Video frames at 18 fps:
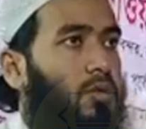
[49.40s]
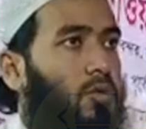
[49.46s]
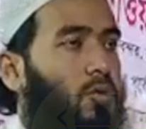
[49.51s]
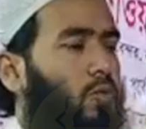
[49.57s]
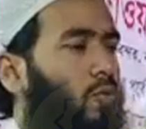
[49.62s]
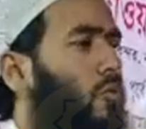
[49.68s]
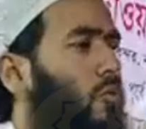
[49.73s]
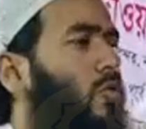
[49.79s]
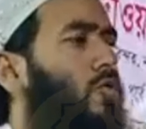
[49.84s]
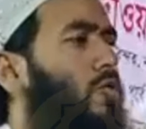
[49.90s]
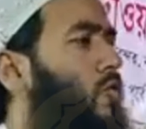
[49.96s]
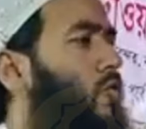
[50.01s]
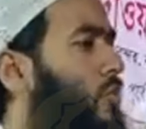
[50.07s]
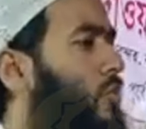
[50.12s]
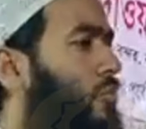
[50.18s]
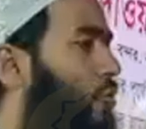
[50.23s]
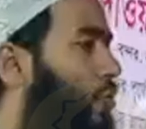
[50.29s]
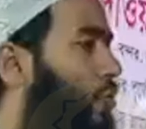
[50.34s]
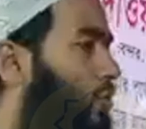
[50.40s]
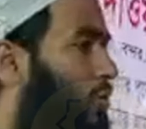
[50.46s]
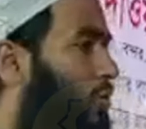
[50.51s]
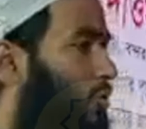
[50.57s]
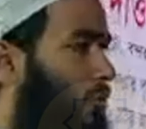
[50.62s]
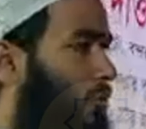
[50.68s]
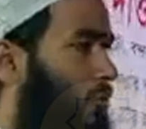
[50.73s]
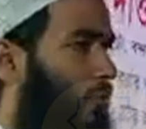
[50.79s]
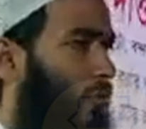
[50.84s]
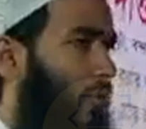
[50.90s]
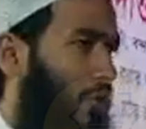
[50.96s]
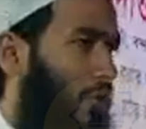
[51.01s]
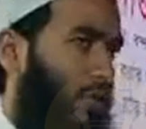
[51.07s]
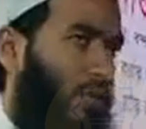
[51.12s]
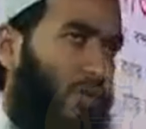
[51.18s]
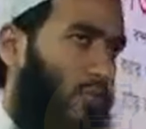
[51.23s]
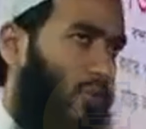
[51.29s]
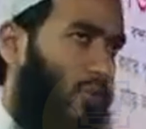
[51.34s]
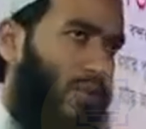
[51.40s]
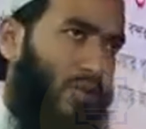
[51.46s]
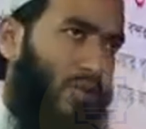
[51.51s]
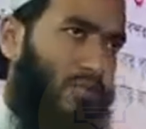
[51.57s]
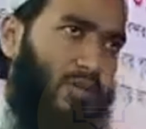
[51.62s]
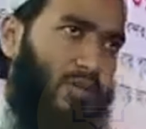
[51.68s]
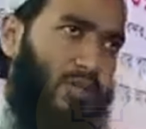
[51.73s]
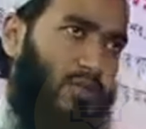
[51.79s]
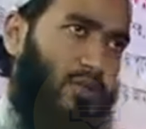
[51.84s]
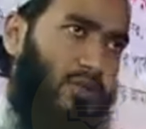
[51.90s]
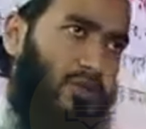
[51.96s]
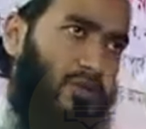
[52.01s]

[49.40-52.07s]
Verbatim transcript: কোনো কিছুই পরিবর্তন হয় না রমাদান মাসে